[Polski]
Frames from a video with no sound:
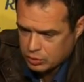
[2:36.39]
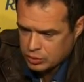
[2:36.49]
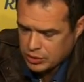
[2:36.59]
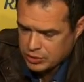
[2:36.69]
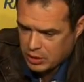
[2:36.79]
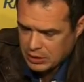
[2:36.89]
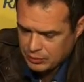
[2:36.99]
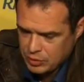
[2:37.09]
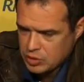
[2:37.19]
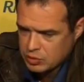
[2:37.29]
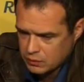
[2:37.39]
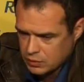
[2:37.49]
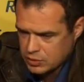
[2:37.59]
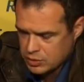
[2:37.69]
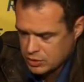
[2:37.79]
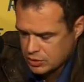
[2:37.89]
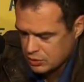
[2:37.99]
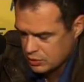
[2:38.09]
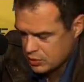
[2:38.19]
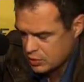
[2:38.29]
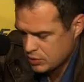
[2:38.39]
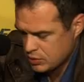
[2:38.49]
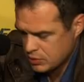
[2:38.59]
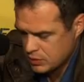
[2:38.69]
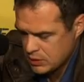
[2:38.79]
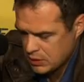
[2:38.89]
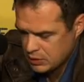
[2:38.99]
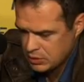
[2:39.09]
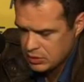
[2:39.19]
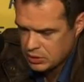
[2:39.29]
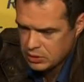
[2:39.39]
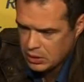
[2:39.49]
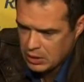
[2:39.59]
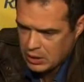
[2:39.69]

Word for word: Dzisiaj jest Rada Ministrów, dosyć y, też y, zajęty dzień